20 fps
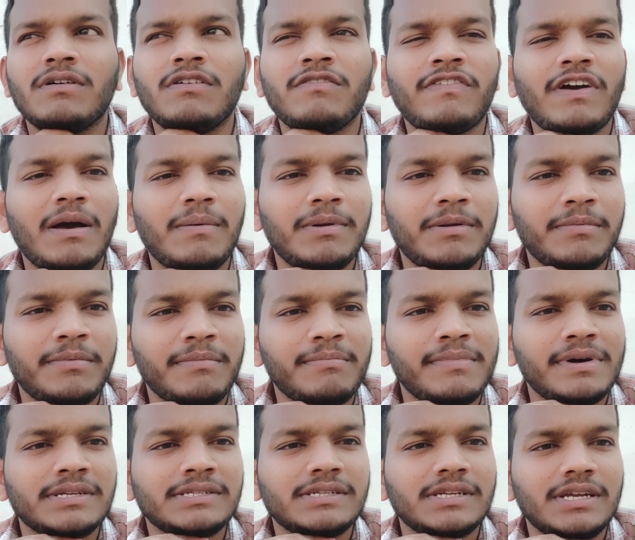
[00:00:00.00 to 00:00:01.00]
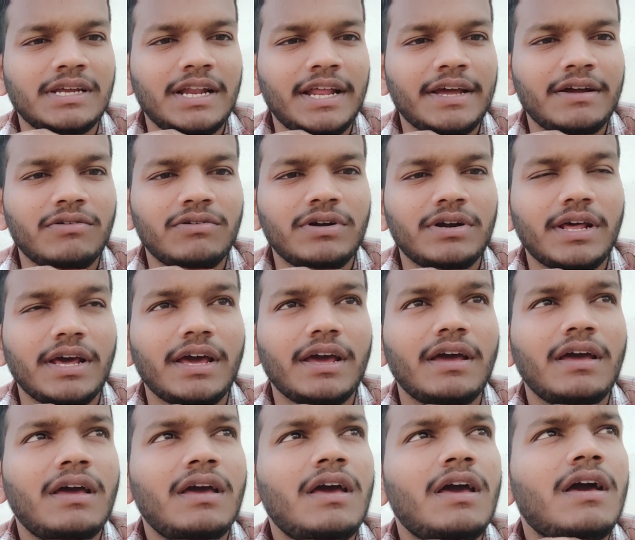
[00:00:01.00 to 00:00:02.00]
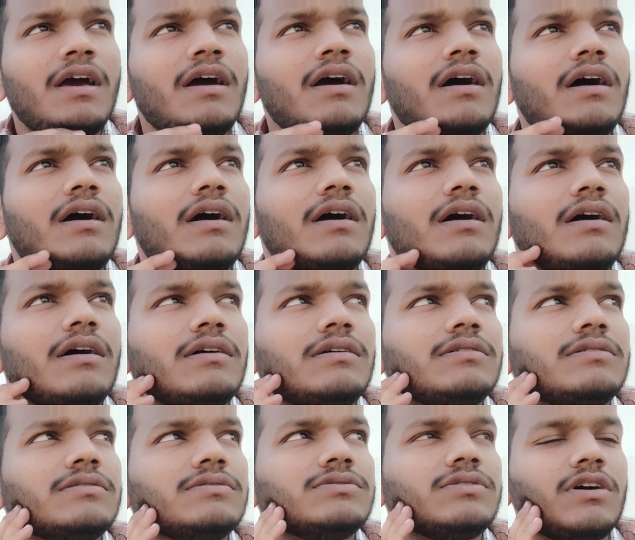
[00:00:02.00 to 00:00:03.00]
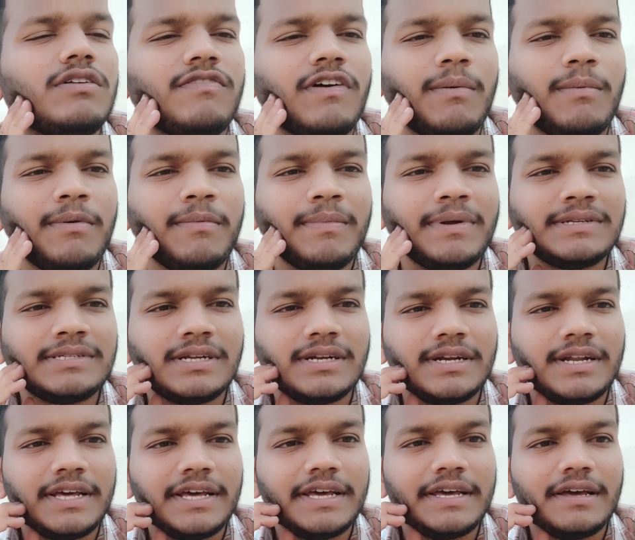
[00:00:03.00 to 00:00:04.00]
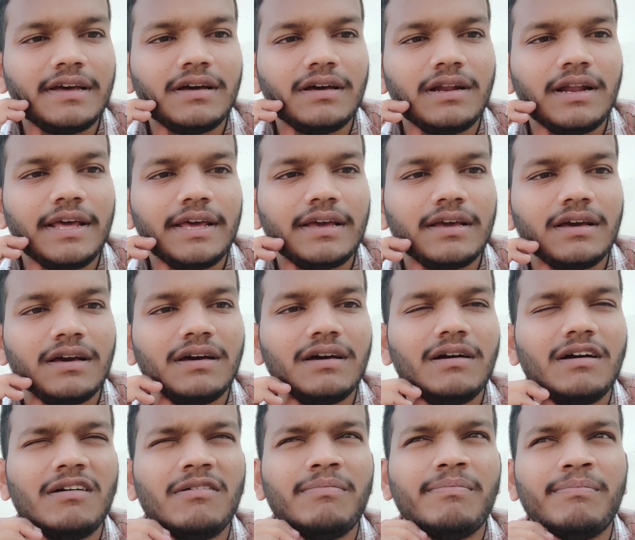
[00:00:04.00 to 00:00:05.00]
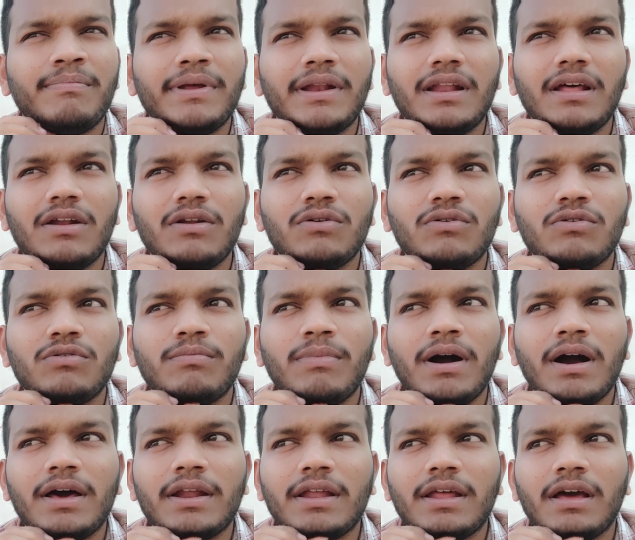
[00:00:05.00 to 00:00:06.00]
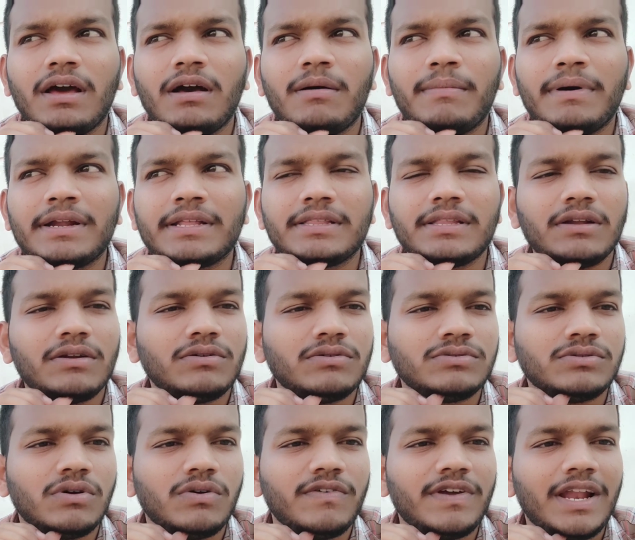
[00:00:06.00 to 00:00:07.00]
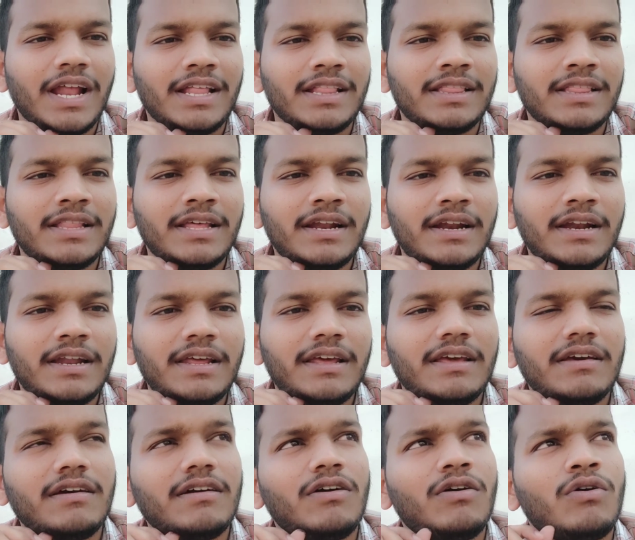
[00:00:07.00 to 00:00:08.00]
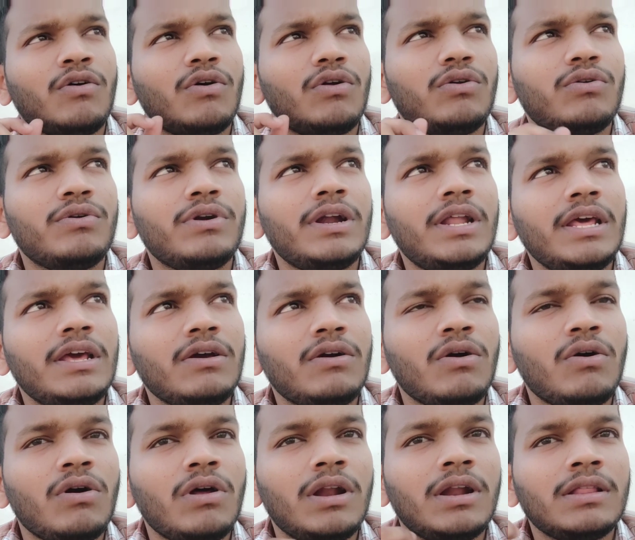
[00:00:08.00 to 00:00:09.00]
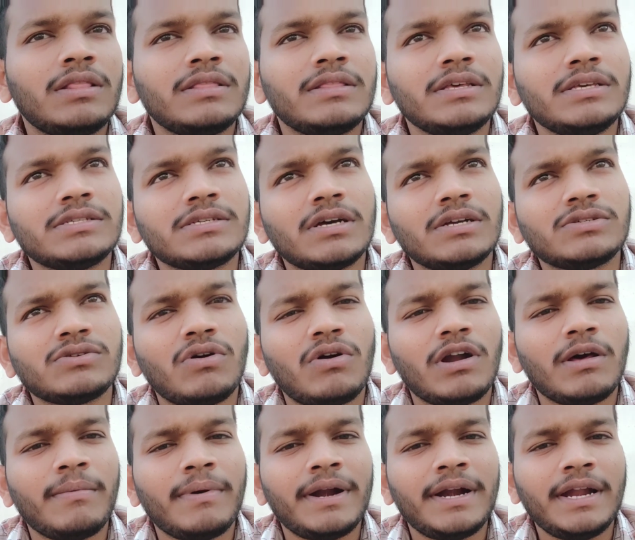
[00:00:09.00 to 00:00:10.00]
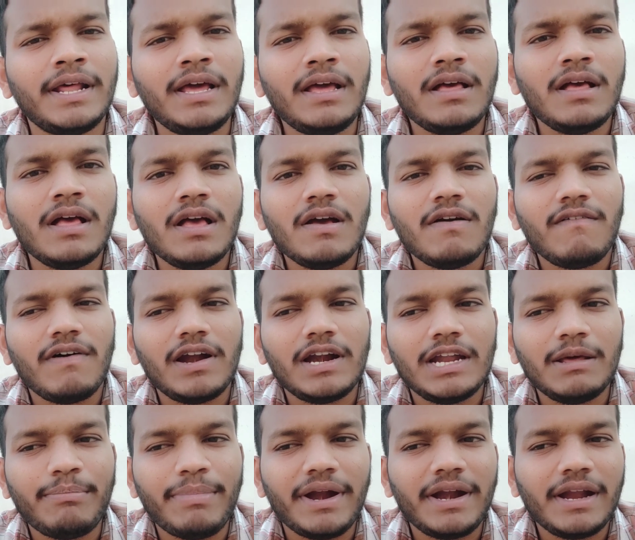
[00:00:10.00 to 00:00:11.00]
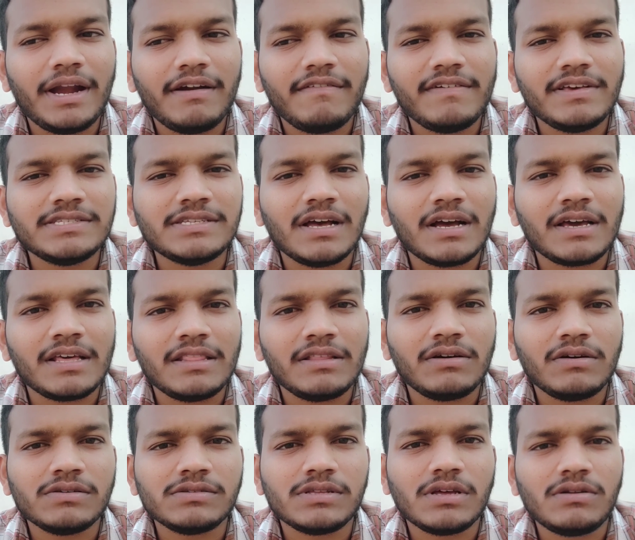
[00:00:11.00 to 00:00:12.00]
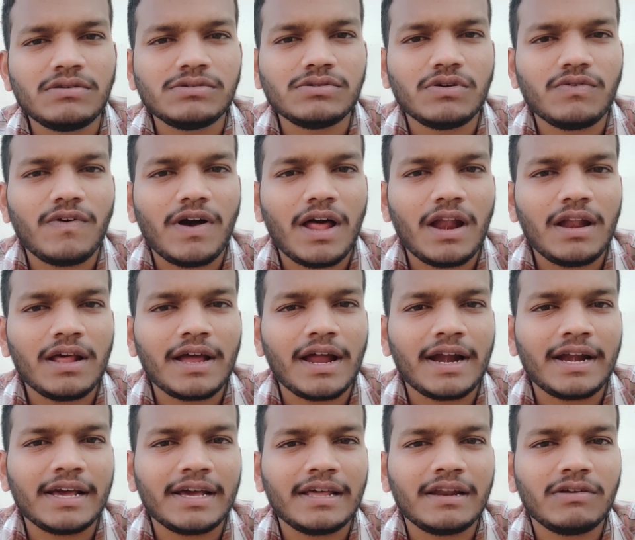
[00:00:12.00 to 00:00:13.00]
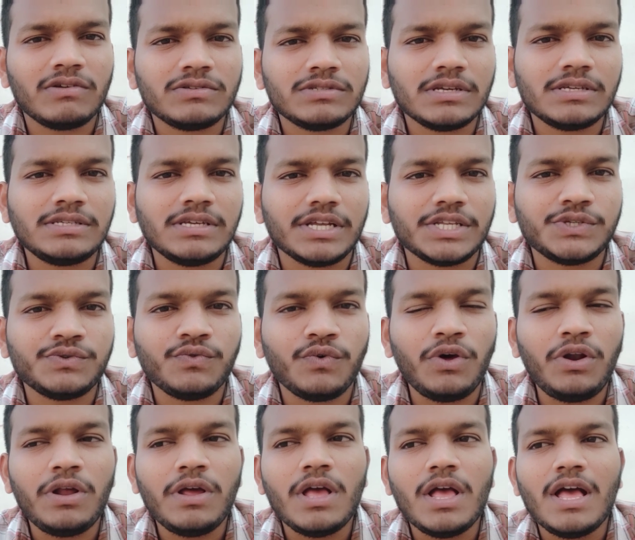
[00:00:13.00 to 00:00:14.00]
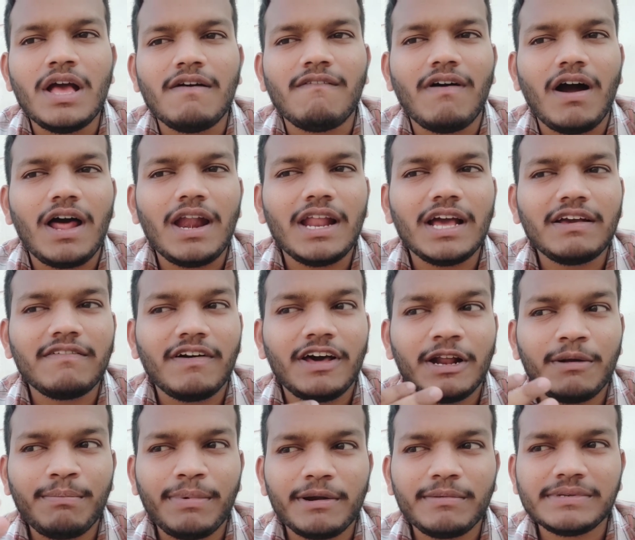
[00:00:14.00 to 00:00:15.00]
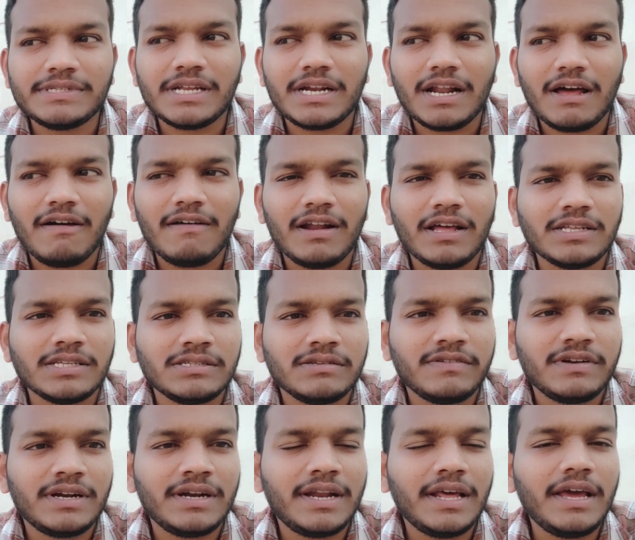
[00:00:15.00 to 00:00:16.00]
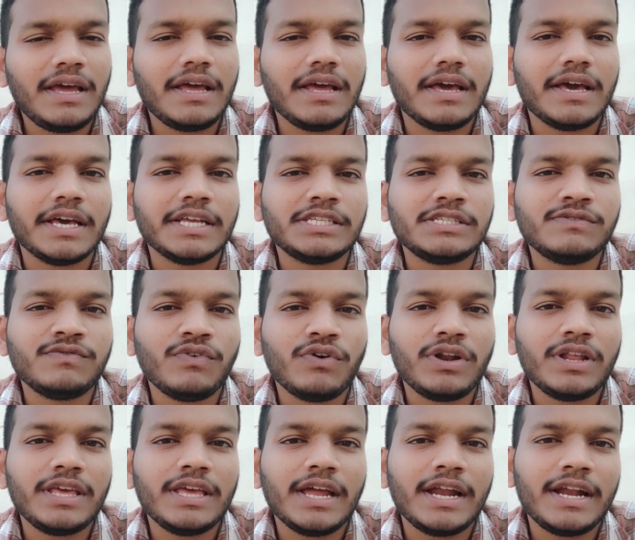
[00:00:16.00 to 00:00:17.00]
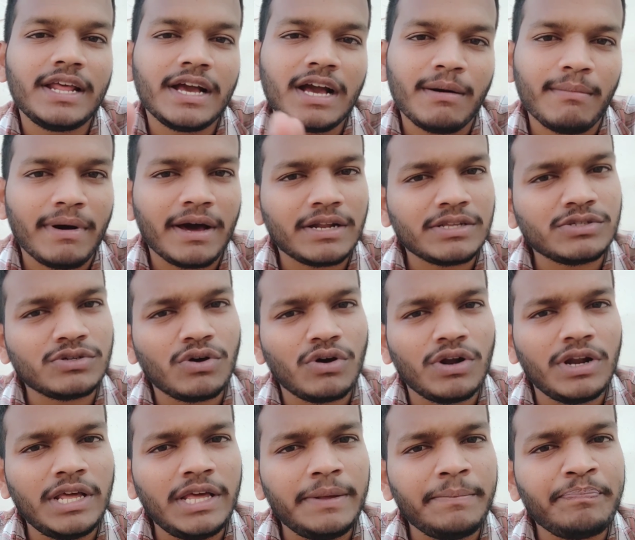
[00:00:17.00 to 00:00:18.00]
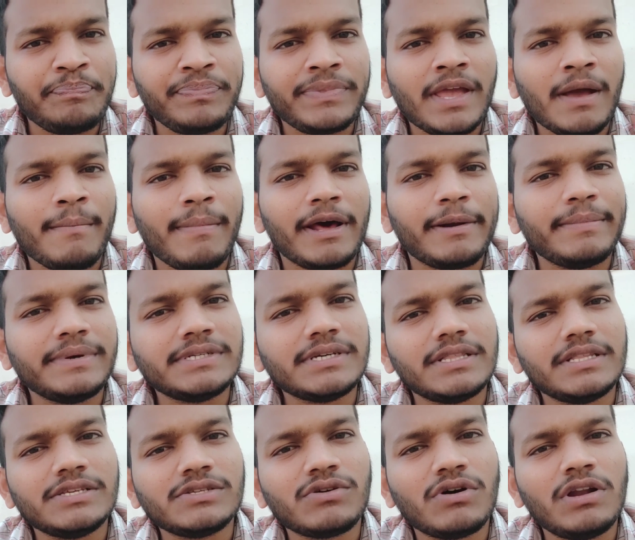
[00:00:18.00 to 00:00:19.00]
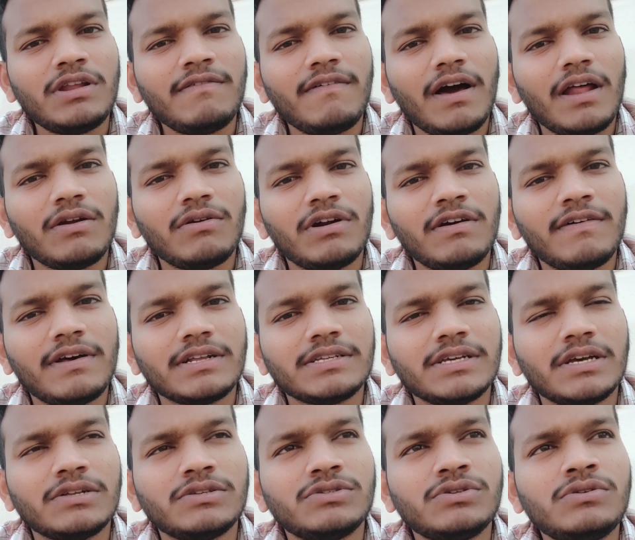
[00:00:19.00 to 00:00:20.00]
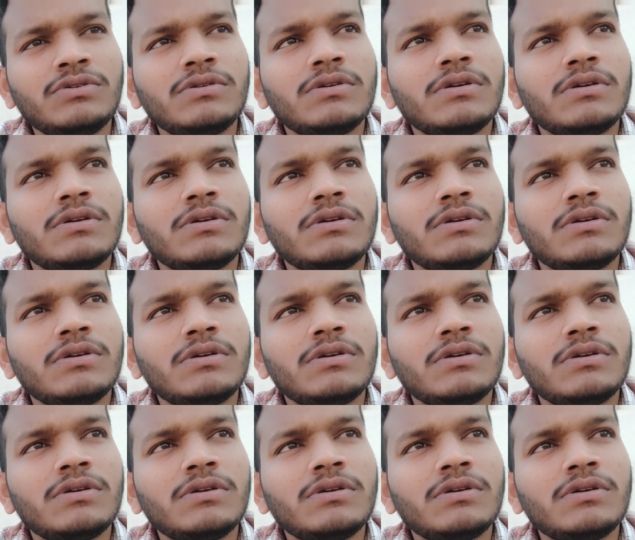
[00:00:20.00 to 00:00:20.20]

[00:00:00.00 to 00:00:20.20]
ఫ్యామిలీ మెంబర్స్ని లేకుంటే సారీ ఫ్యామిలీ మెంబర్స్ అంటే లైక్ పిల్లలు భార్య భర్తలు సో వీళ్ళందరినీ ఉండి ఇంకొకళ్ళని తీసుకొచ్చుకోవడం అంటే వాళ్ళు డిపెండెంట్ వీసా కిందకి వస్తారు సో వాళ్ళ కేటగిరీ వచ్చేసి హెచ్ ఫోర్ వాళ్ళకి వర్క్ పర్మిషన్ రావాలంటే హెచ్ ఫోర్ ఈఏడిగా మార్చుకొని పర్మిషన్ తీసుకొని వాళ్ళు కూడా వర్క్ చేయొచ్చు